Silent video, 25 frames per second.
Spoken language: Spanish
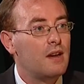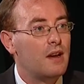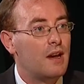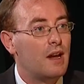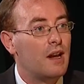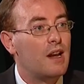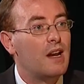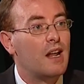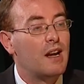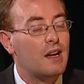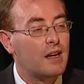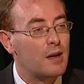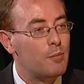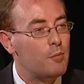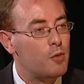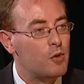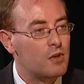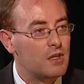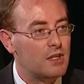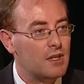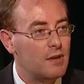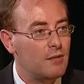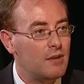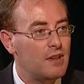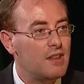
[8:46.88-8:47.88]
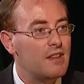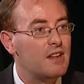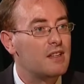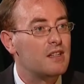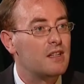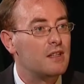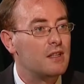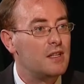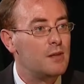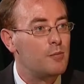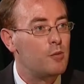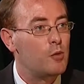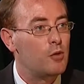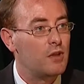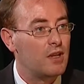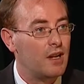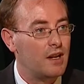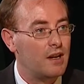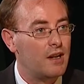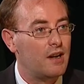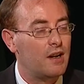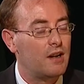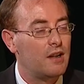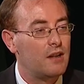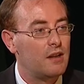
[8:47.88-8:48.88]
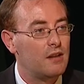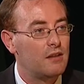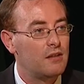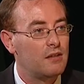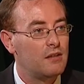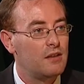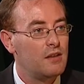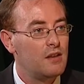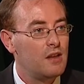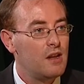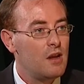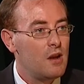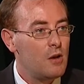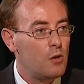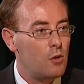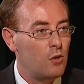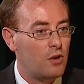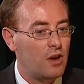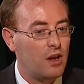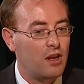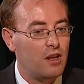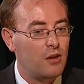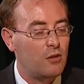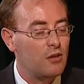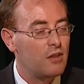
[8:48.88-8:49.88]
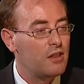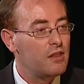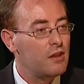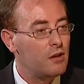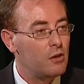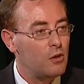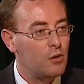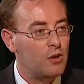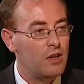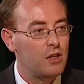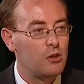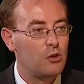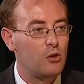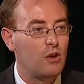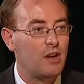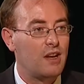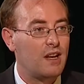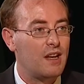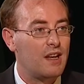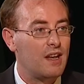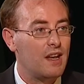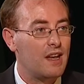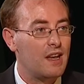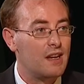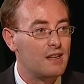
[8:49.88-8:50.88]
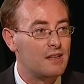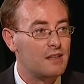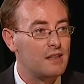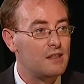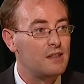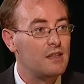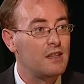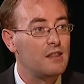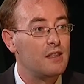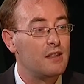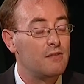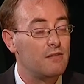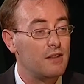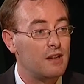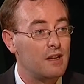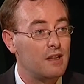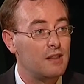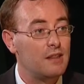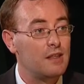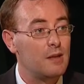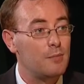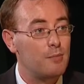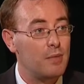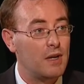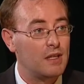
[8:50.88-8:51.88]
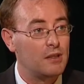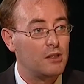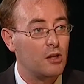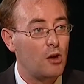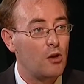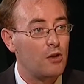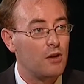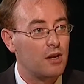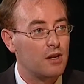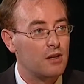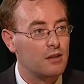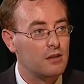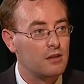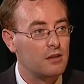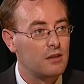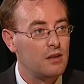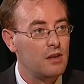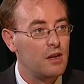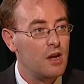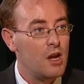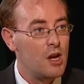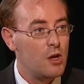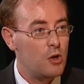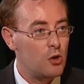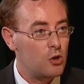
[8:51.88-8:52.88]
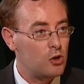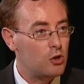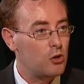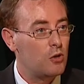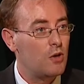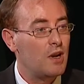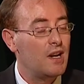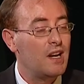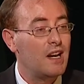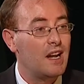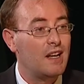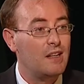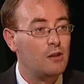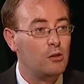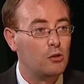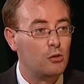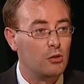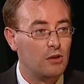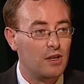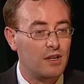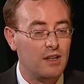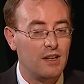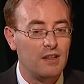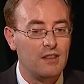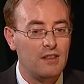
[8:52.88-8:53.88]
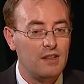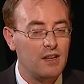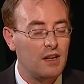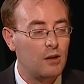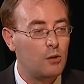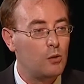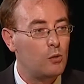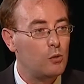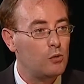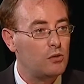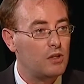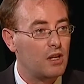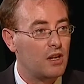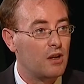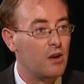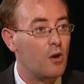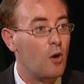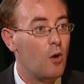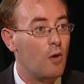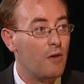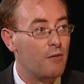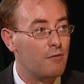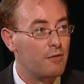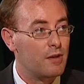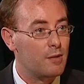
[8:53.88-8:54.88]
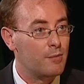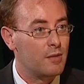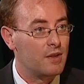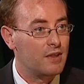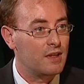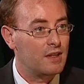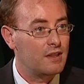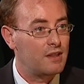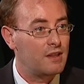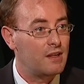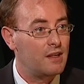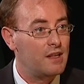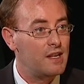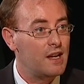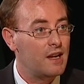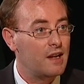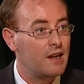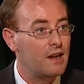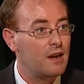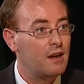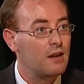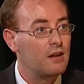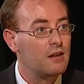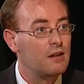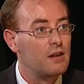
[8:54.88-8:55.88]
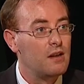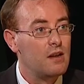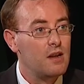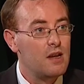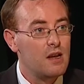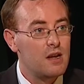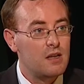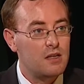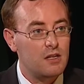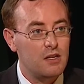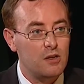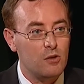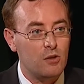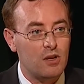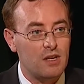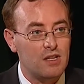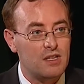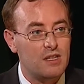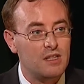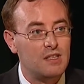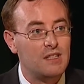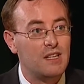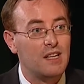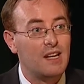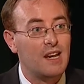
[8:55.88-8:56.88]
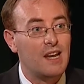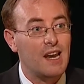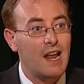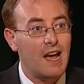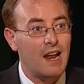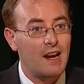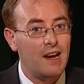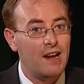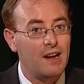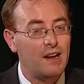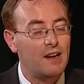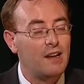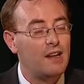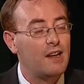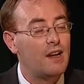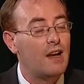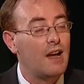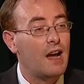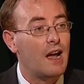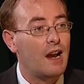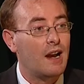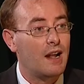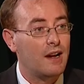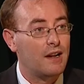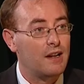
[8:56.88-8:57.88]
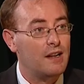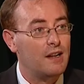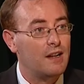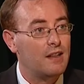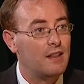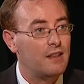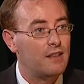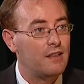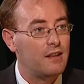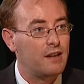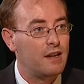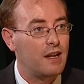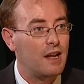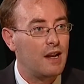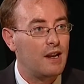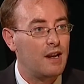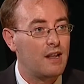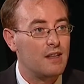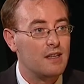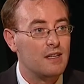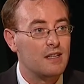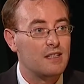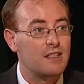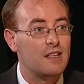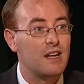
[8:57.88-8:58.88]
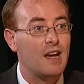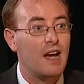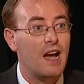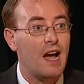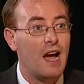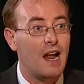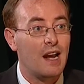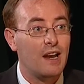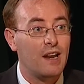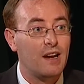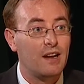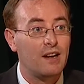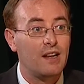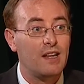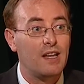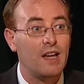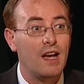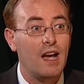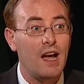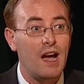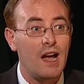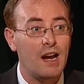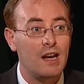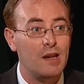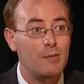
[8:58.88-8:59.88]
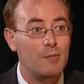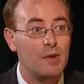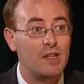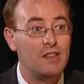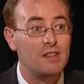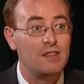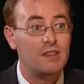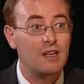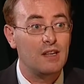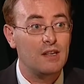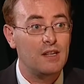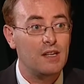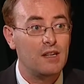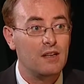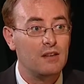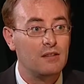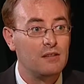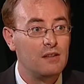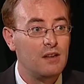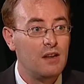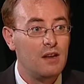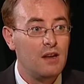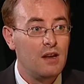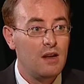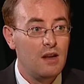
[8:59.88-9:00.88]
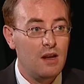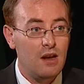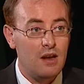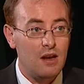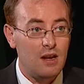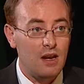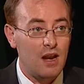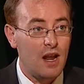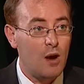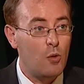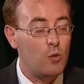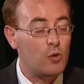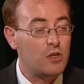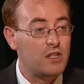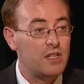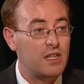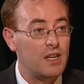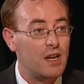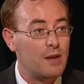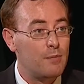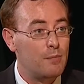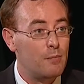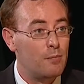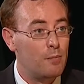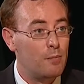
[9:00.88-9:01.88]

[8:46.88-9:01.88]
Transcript: que es la responsable de ese tipo de alergia. Lo que quiero decir con esto es que existen diferentes patrones. No solo es la intolerancia al gluten o enfermedad celíaca, sino que existe la alergia a la harina de cereales, ya sea alergia alimentaria, náuseas,